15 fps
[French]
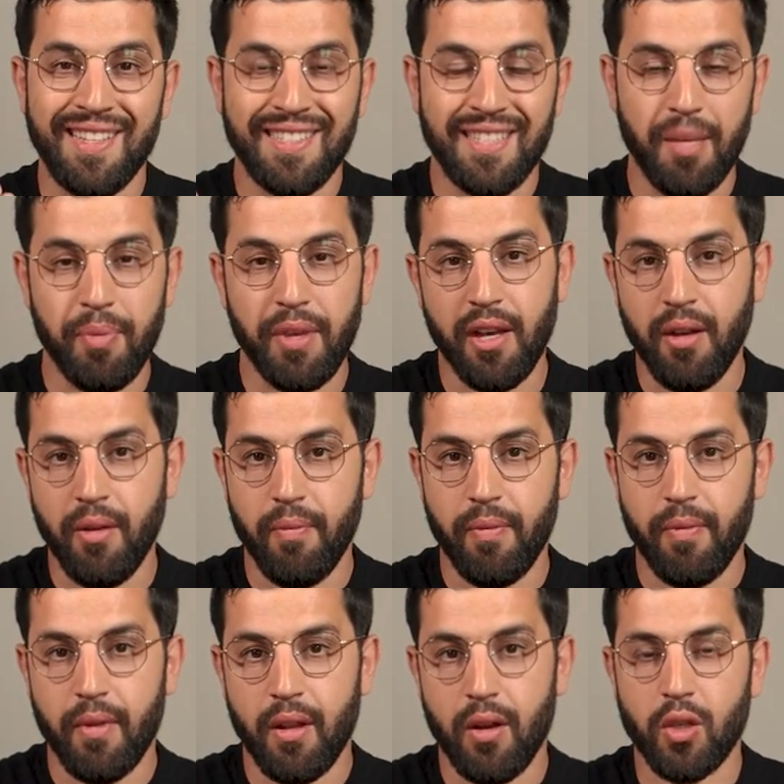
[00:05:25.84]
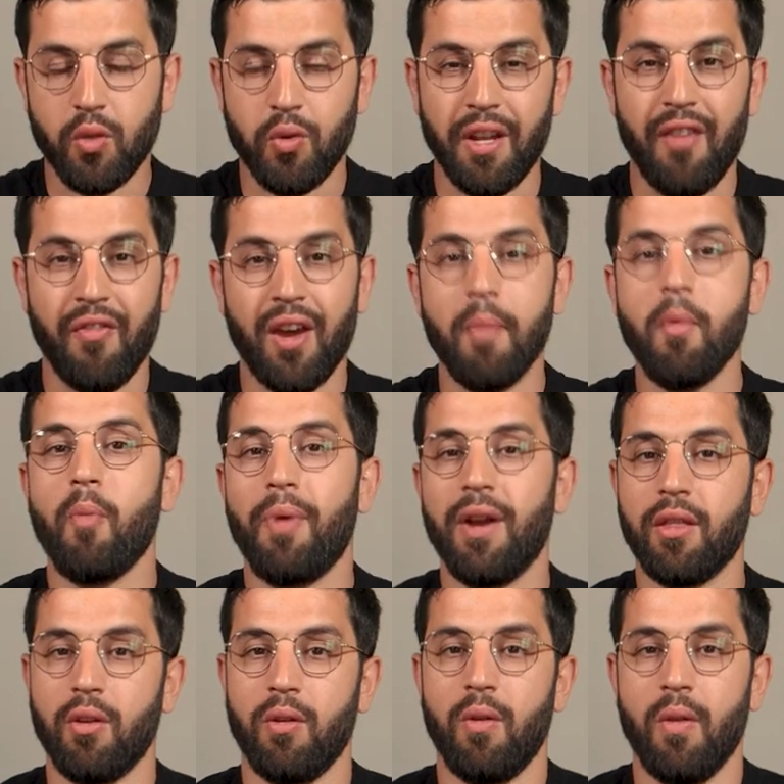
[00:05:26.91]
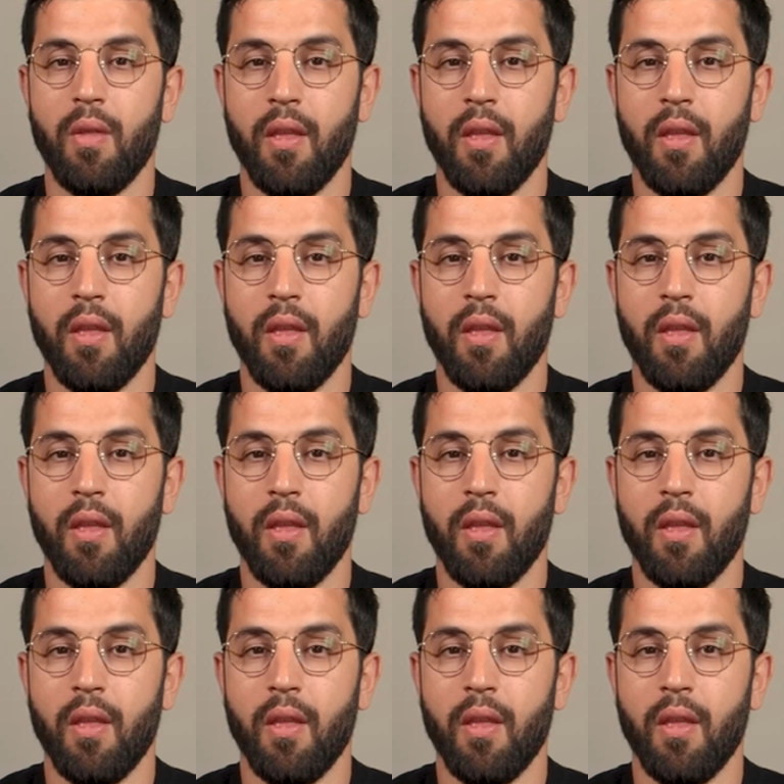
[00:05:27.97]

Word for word: C'est bien lorsqu'on n'a vraiment pas le temps,